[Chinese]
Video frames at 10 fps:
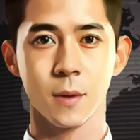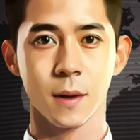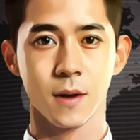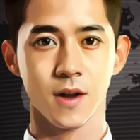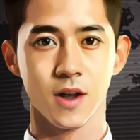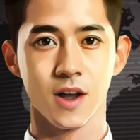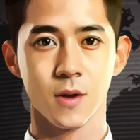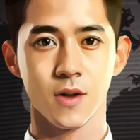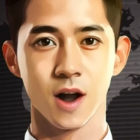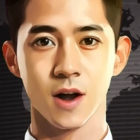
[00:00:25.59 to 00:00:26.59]

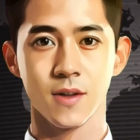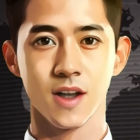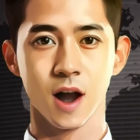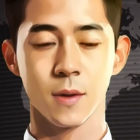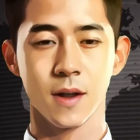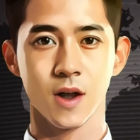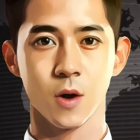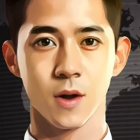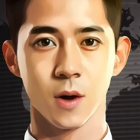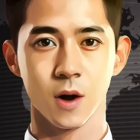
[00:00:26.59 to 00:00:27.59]
92% 的上班
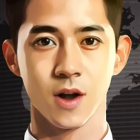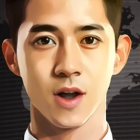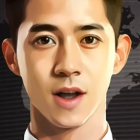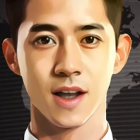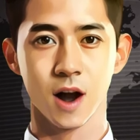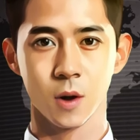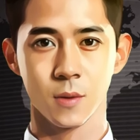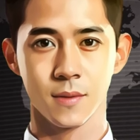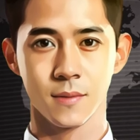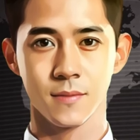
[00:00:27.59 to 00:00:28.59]
族有转职念头。